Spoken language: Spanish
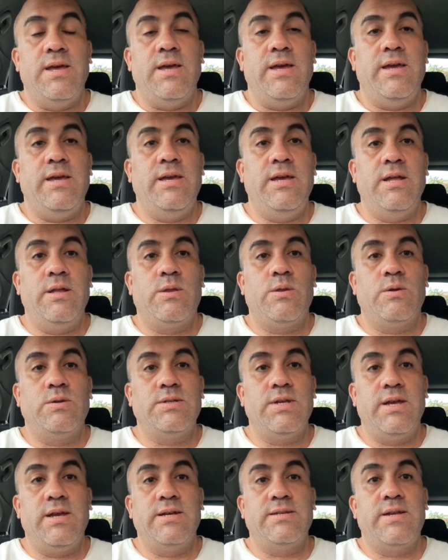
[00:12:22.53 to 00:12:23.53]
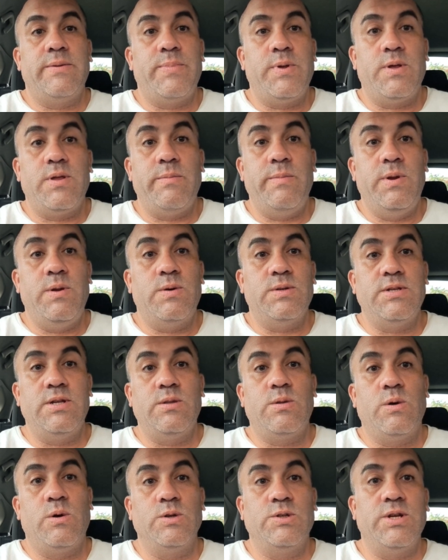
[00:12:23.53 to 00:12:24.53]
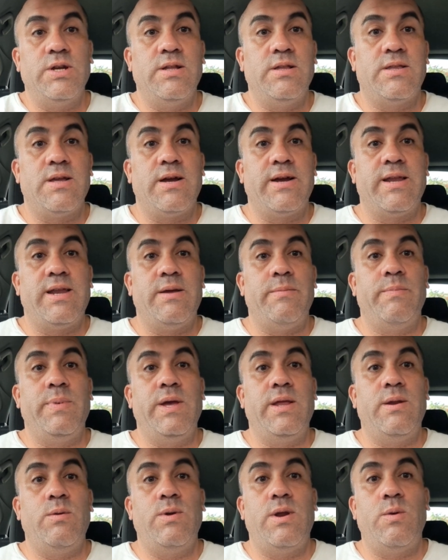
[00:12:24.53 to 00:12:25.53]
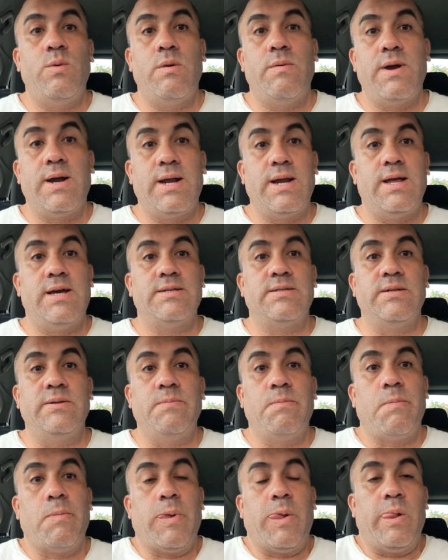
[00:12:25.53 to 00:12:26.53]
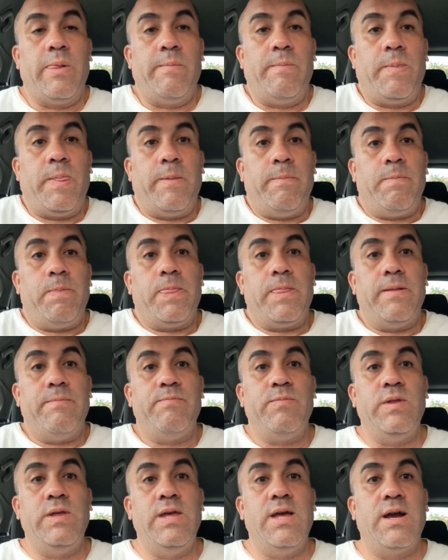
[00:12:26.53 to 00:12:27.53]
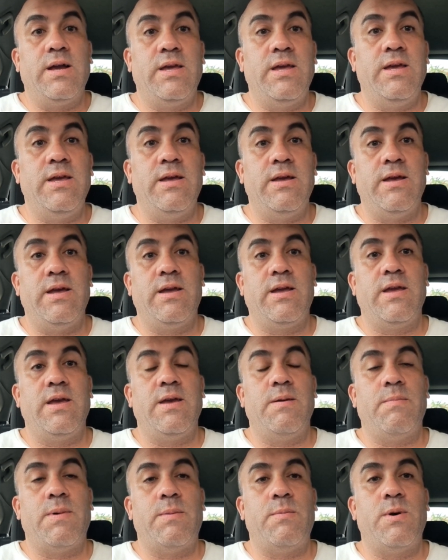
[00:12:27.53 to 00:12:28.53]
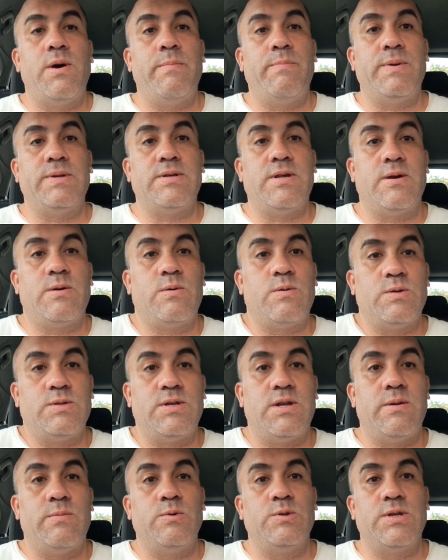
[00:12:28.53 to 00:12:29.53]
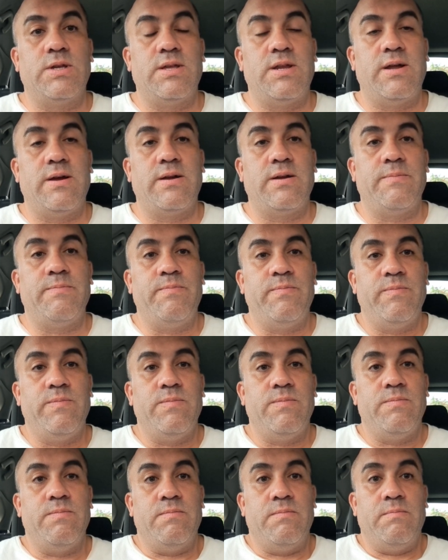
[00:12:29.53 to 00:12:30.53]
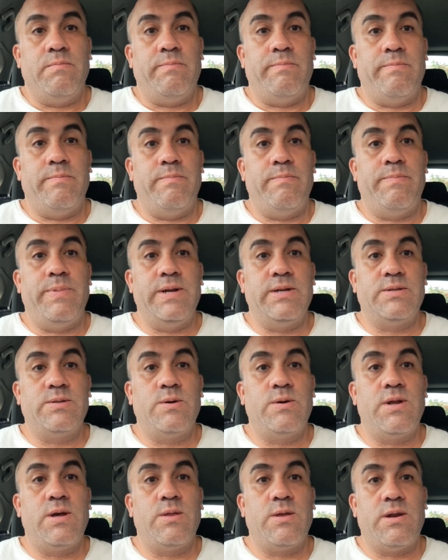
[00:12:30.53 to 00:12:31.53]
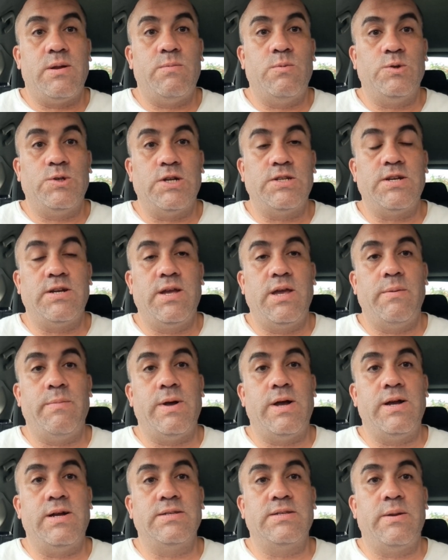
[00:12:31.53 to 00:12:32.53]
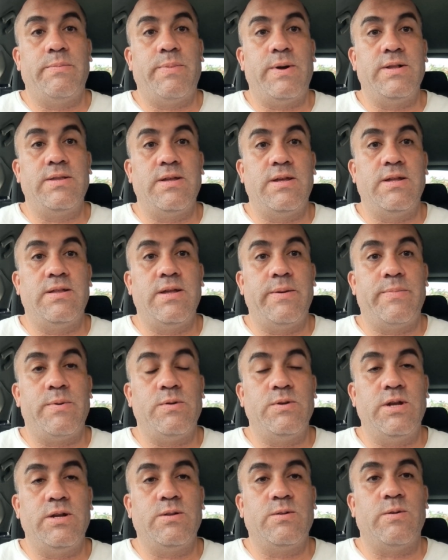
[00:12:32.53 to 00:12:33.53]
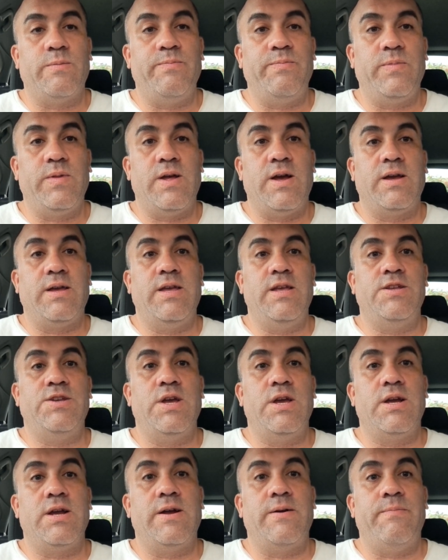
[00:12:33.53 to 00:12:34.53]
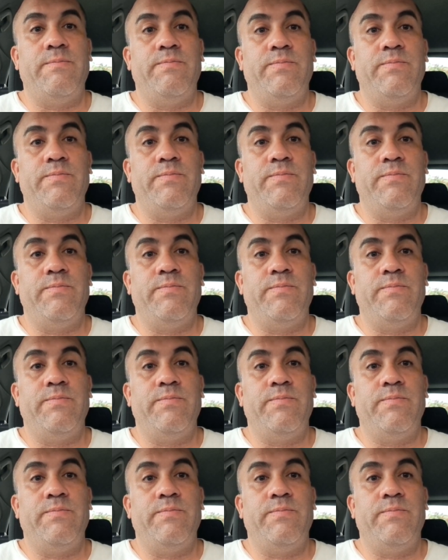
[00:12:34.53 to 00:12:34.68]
Y entonces en ese periodo de 1980 viene una nueva clase. Y aquí es que vamos a empezar a conocer a muchas de las personas, de las muchachas que van a ser parte de este proyecto. Aquí llegan.